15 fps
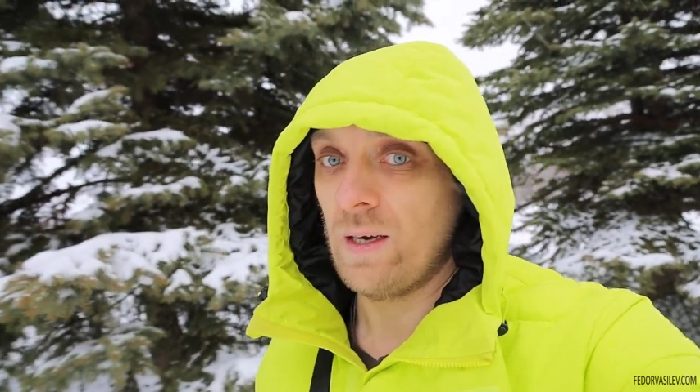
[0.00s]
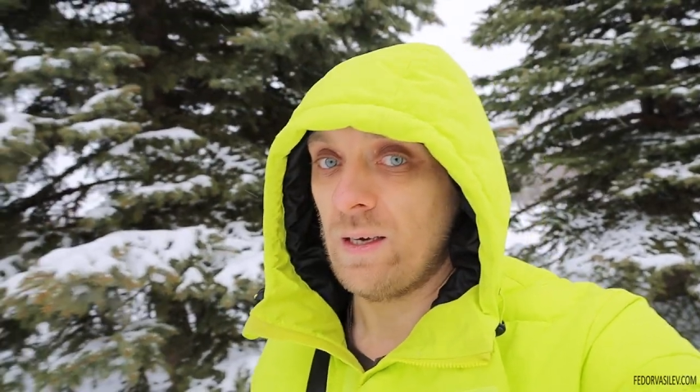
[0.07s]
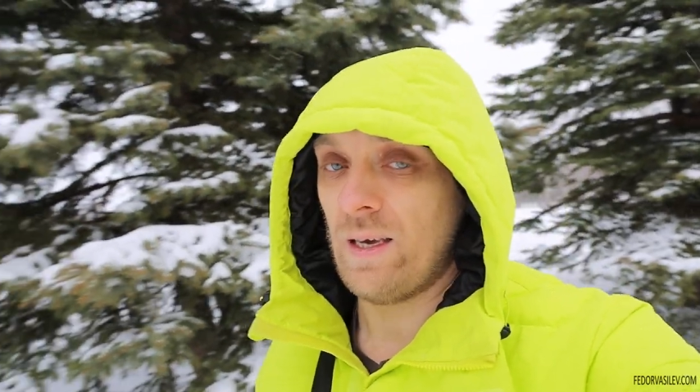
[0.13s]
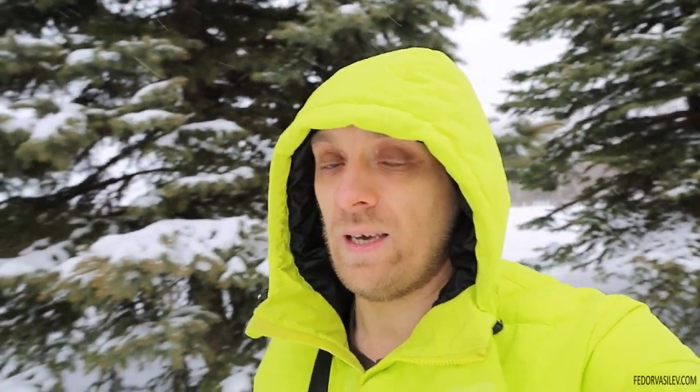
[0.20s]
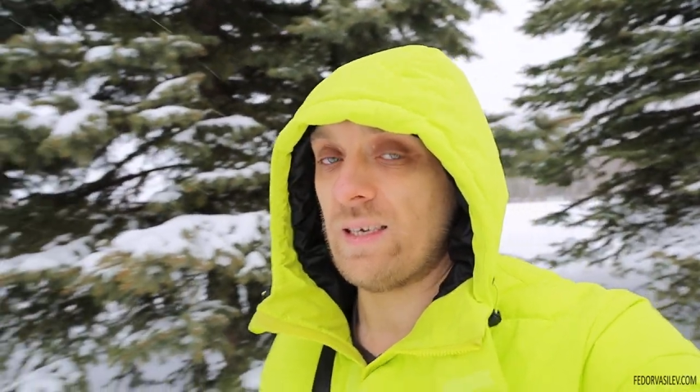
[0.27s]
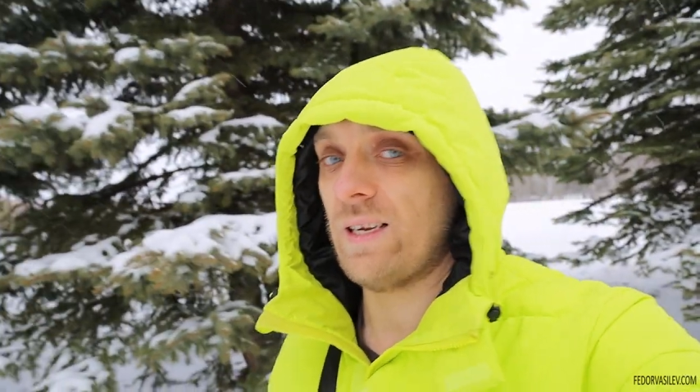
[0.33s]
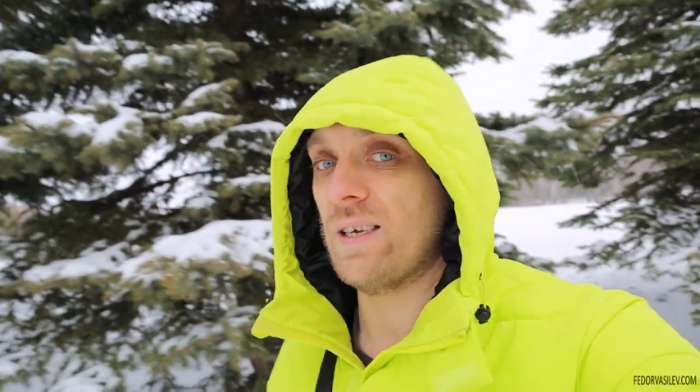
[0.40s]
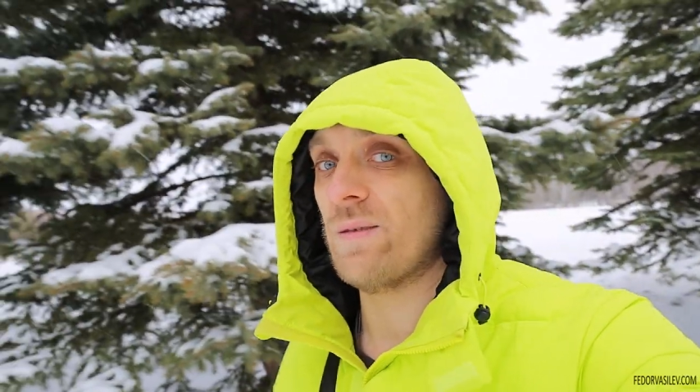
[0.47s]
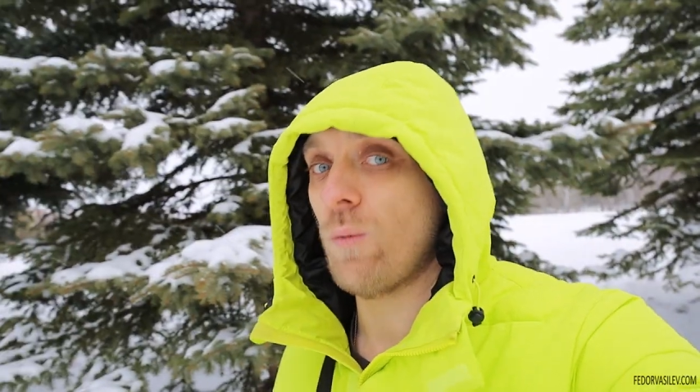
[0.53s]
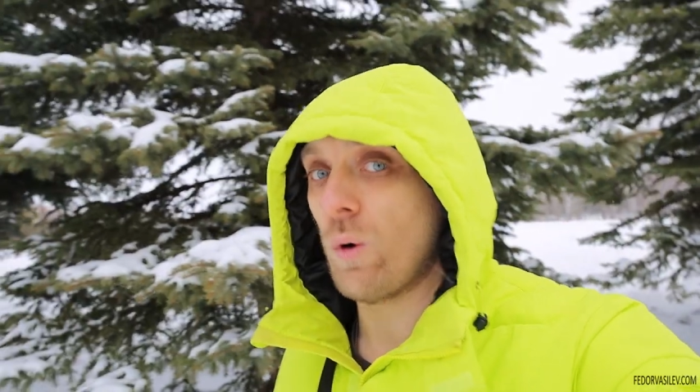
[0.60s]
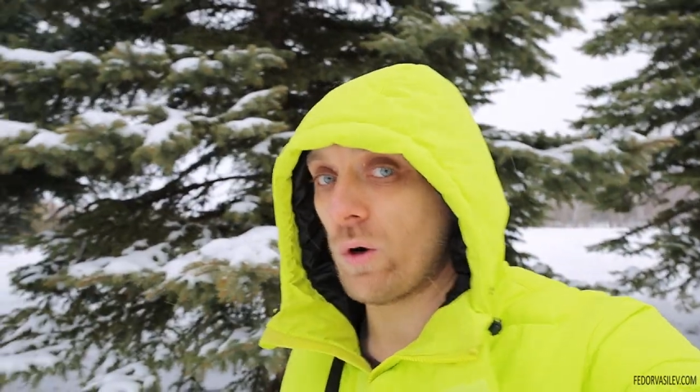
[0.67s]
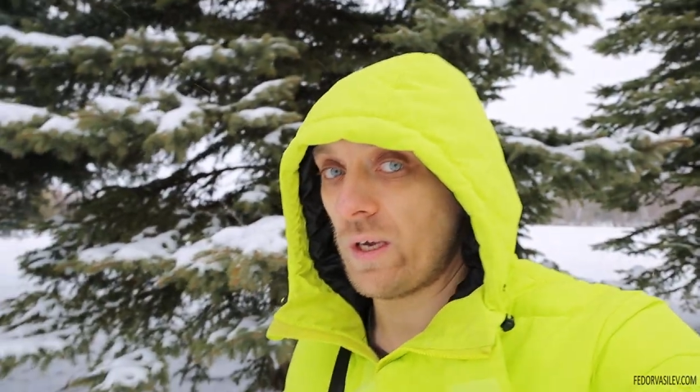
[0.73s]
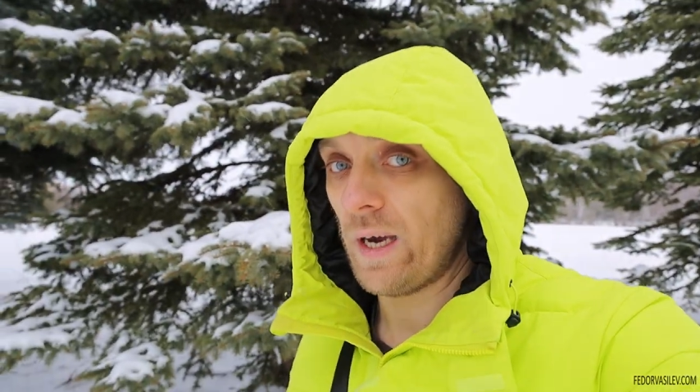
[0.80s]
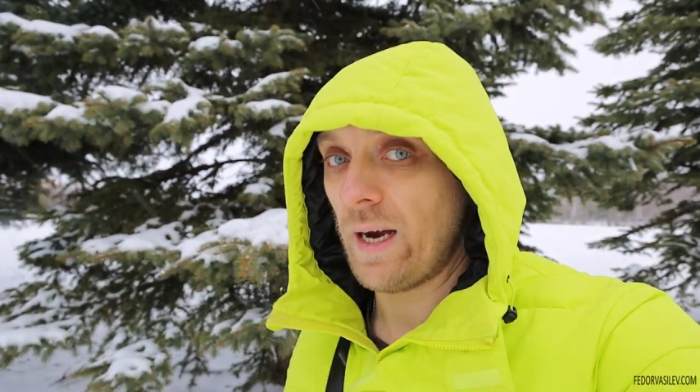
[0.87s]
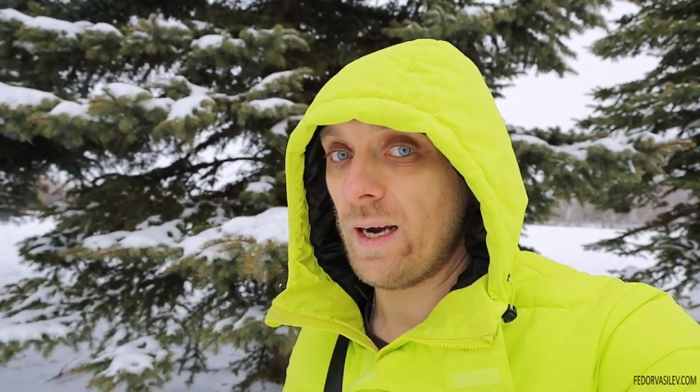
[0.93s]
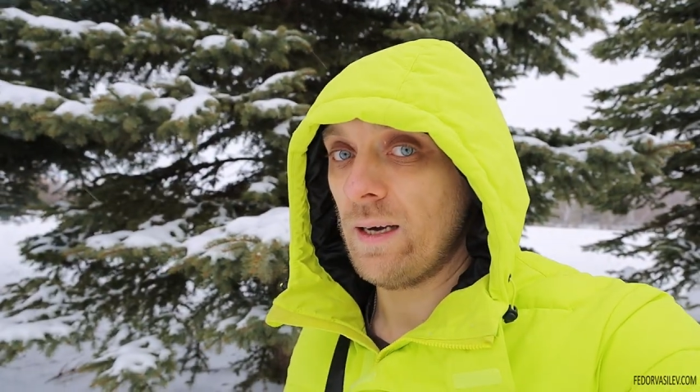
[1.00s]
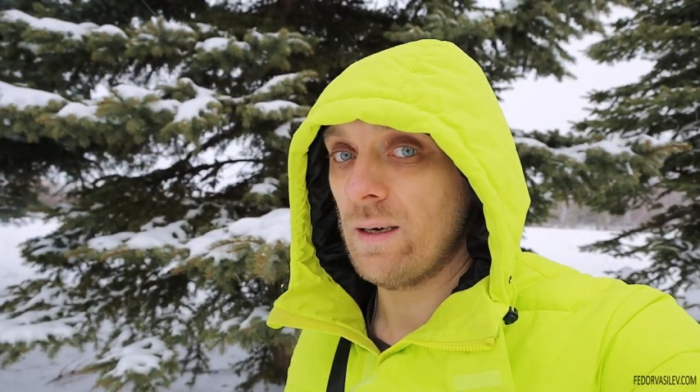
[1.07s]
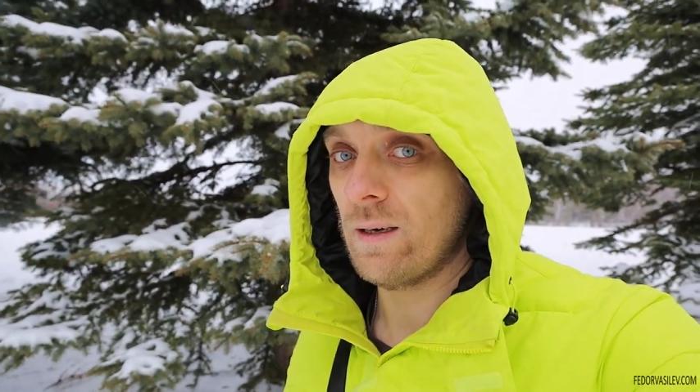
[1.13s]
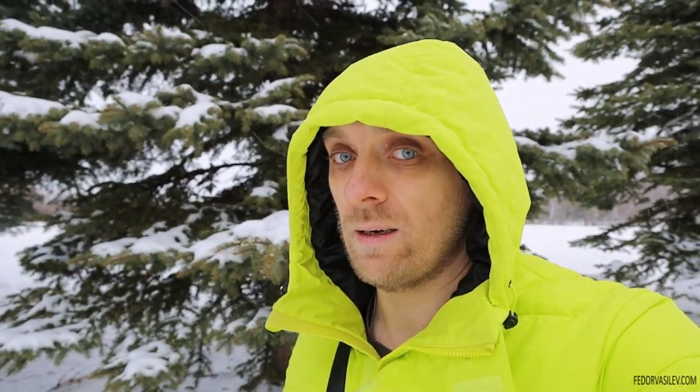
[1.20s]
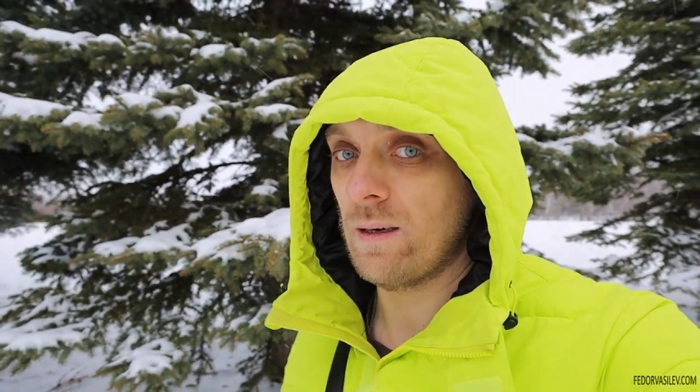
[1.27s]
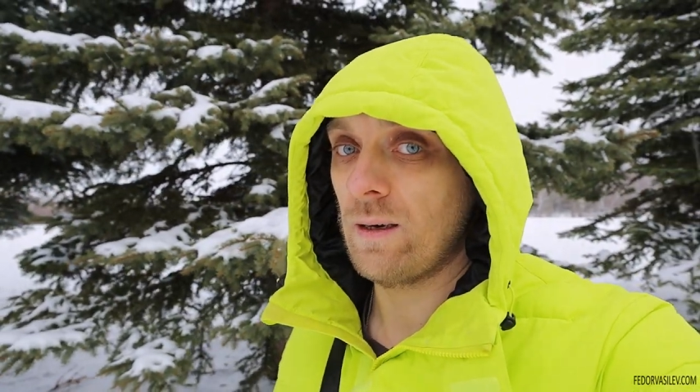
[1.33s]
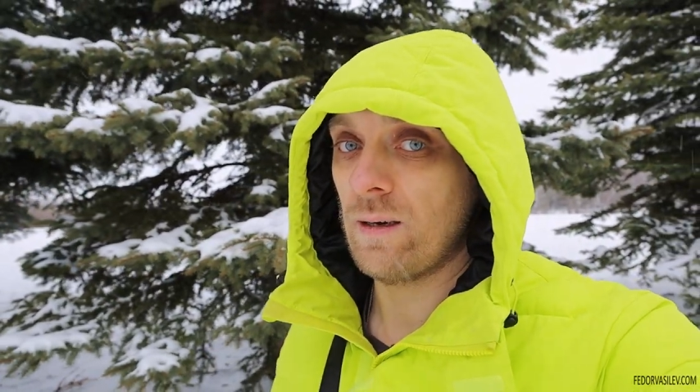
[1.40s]
Если смог я,
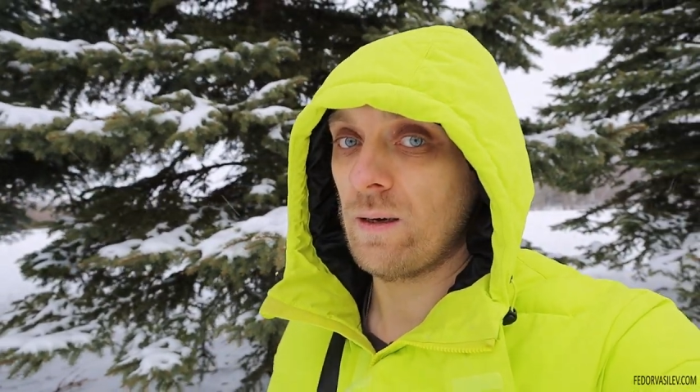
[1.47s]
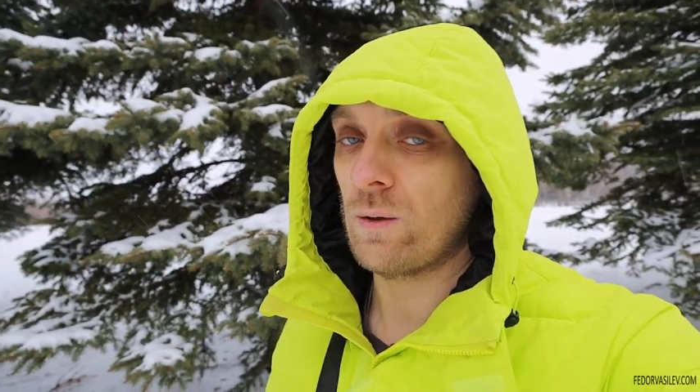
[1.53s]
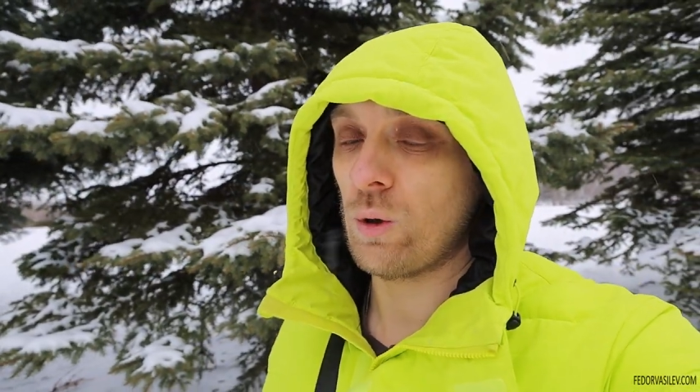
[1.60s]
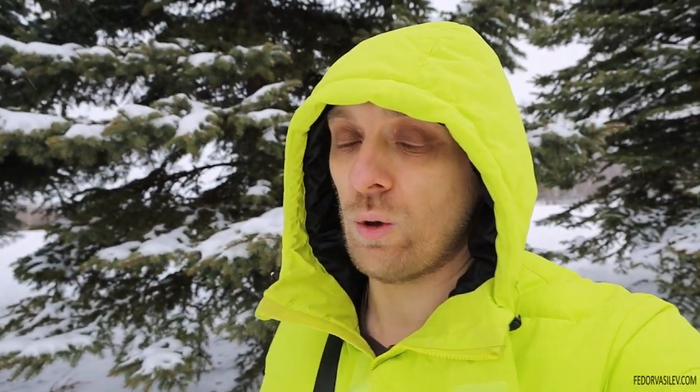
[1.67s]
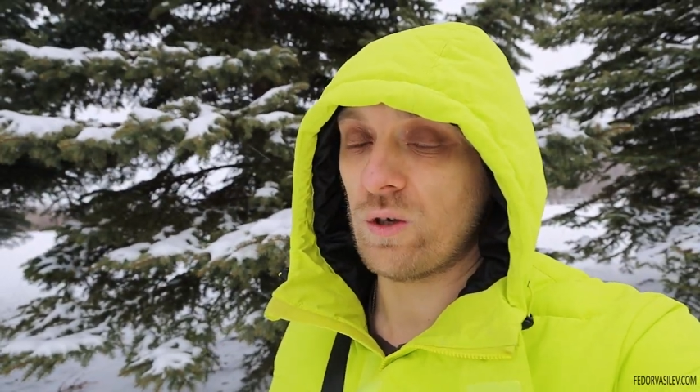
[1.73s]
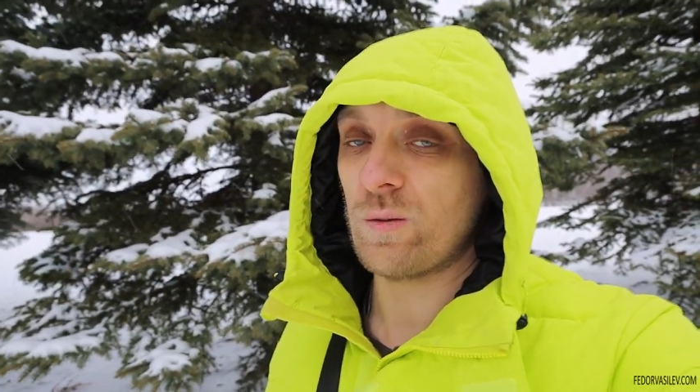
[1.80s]
то